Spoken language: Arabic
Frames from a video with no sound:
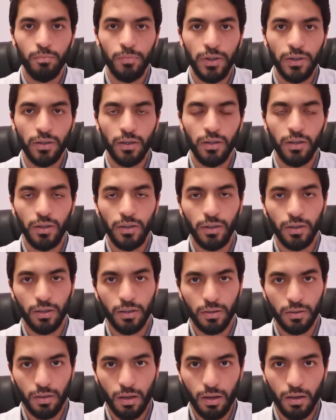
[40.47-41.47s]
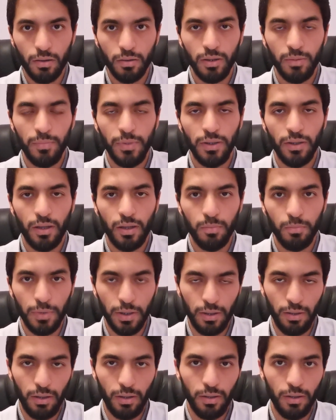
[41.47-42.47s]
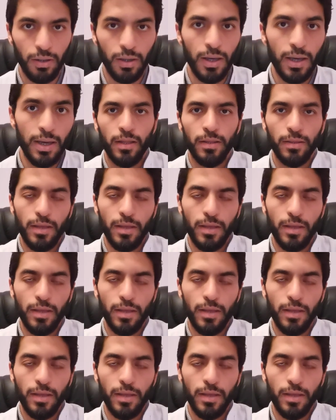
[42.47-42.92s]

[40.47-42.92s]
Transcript: من الاكثار من الملح